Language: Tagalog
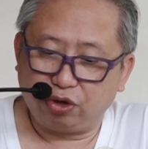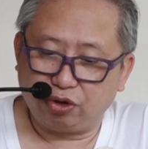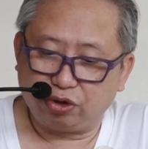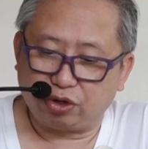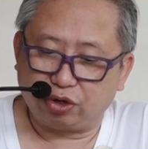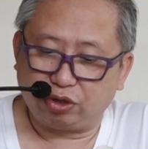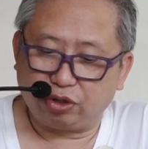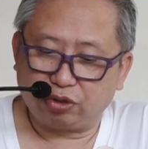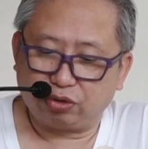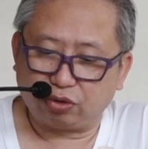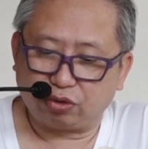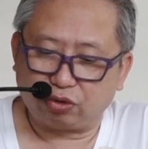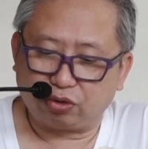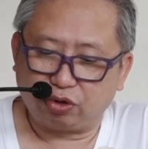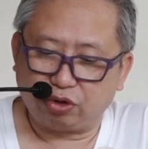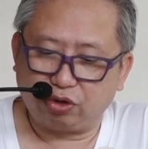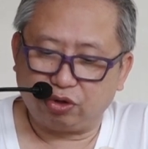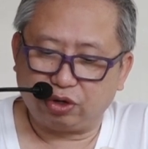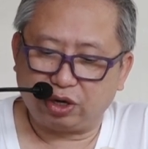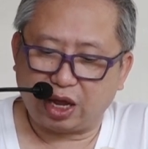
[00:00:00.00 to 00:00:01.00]
'yun, no?
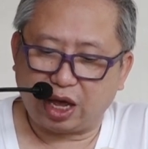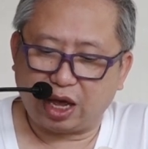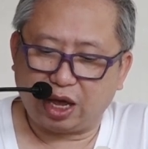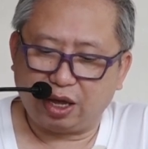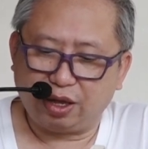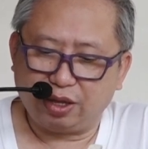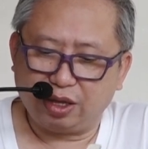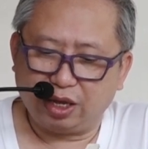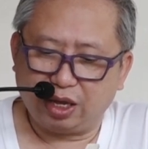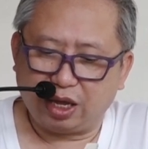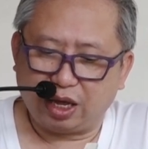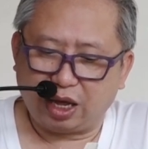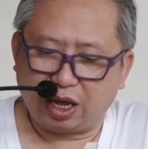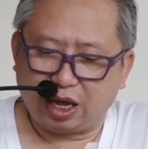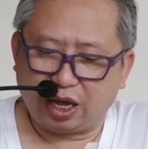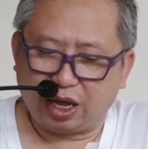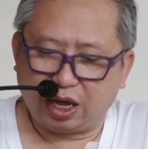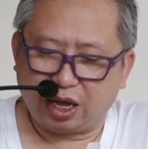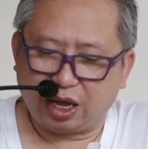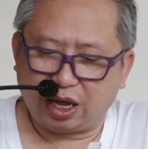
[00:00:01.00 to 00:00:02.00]
Totoo 'yun na
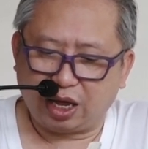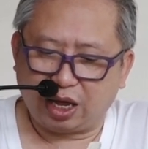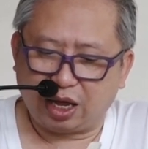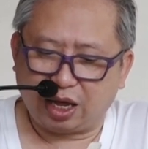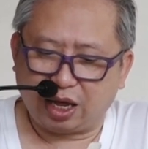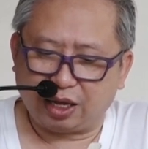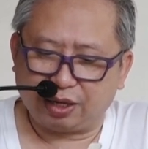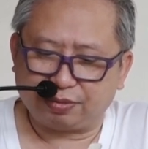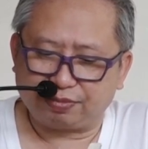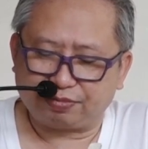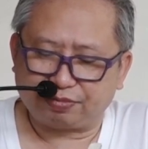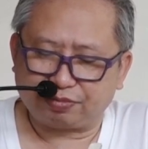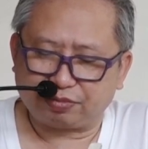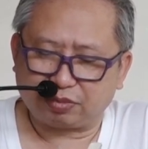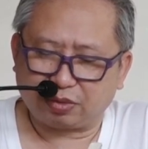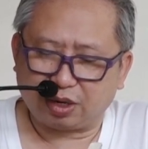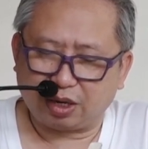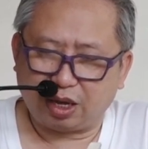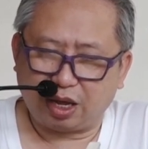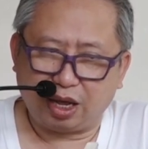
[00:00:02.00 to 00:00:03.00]
uh,
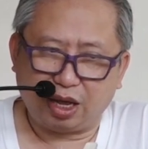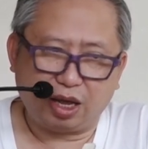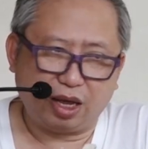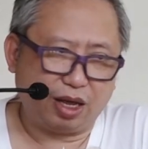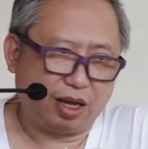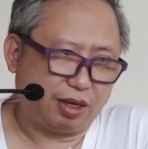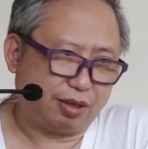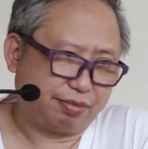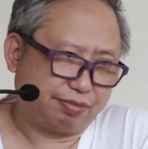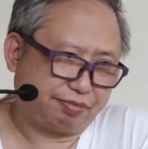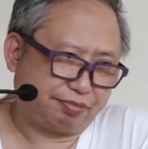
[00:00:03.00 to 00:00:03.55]
uh,